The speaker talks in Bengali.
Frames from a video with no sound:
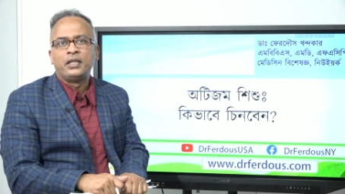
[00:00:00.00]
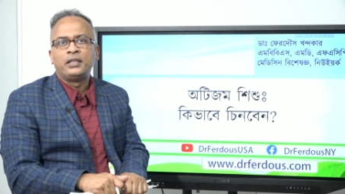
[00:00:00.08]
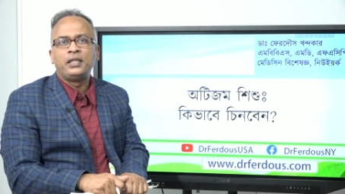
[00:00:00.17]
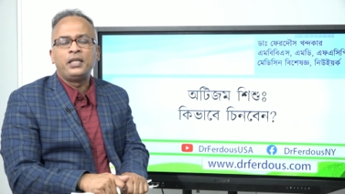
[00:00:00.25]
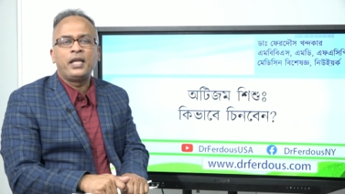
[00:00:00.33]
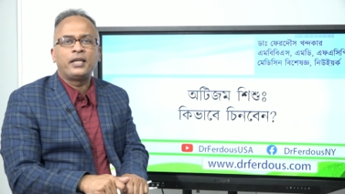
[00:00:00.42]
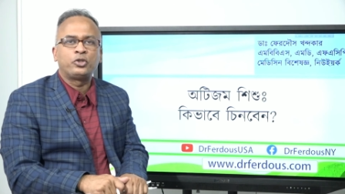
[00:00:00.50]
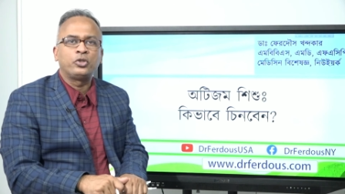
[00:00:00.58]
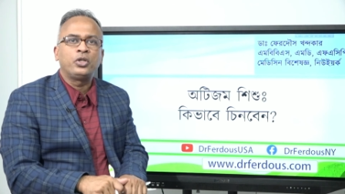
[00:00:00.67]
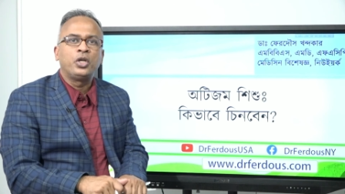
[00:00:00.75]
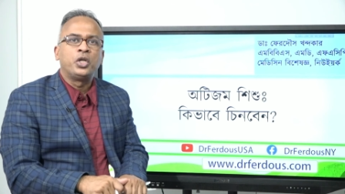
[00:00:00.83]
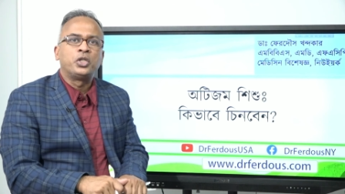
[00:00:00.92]
তিনি একজন
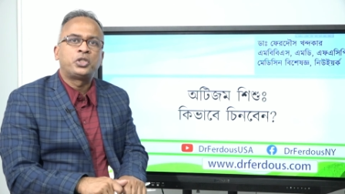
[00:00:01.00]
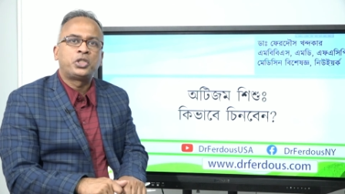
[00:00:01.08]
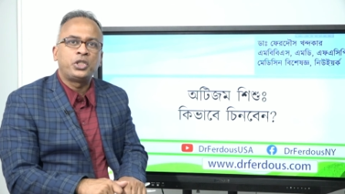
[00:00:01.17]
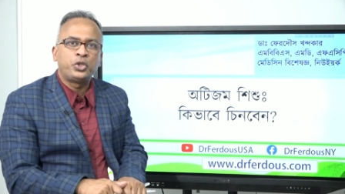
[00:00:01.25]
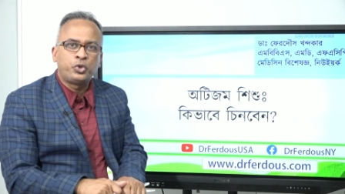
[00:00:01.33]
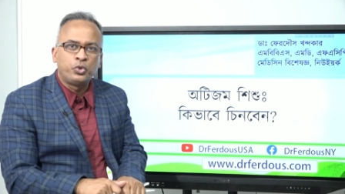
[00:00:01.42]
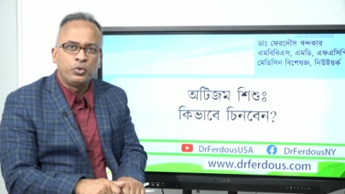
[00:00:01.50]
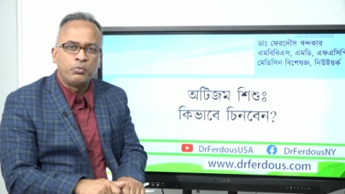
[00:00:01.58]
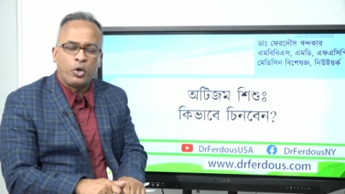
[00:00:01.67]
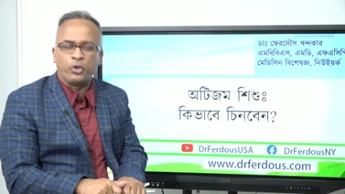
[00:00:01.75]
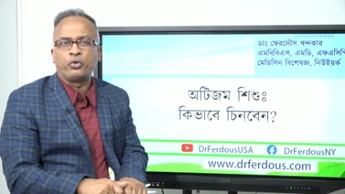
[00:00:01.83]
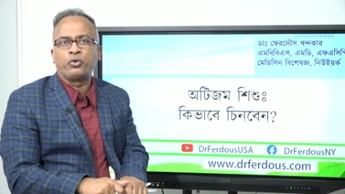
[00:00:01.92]
শিশু
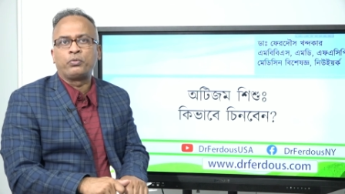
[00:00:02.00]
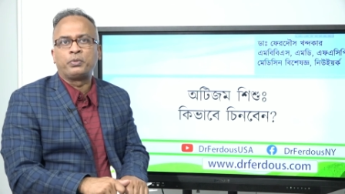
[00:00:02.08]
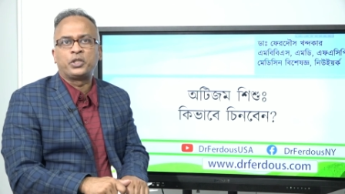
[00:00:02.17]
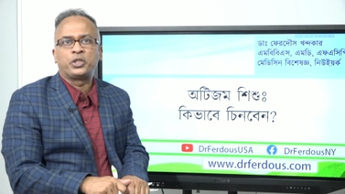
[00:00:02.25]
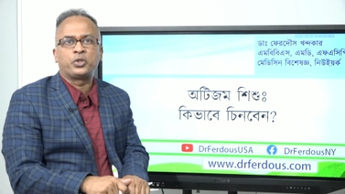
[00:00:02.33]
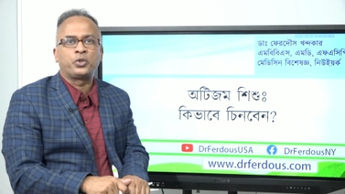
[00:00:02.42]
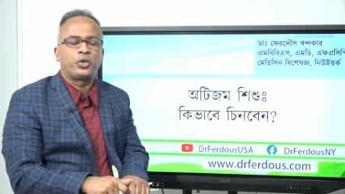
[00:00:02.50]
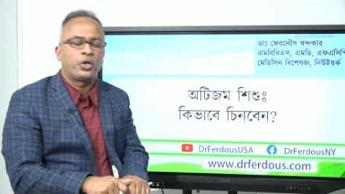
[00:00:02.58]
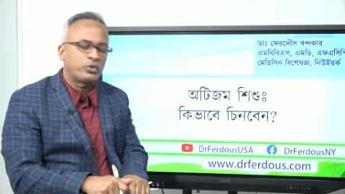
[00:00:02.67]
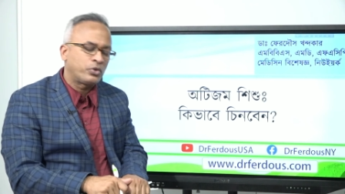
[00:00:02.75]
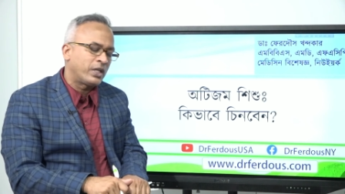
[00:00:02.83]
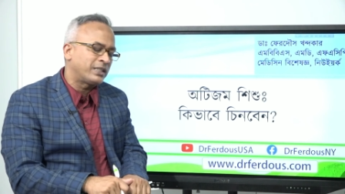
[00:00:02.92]
মনোরোগ বিশেষজ্ঞ
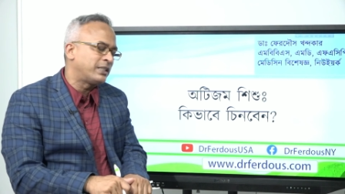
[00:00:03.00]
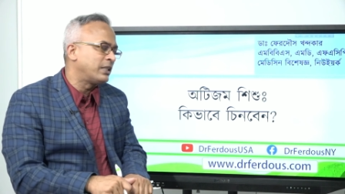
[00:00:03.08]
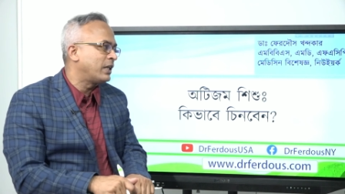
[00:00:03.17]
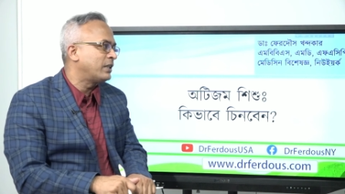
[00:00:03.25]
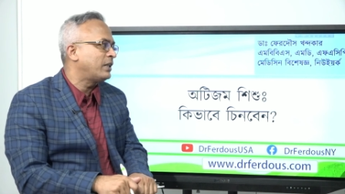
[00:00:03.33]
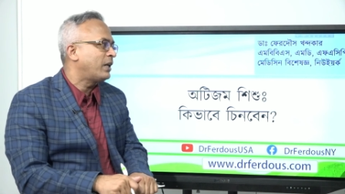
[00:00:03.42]
ডক্টর নাসরিন কাদের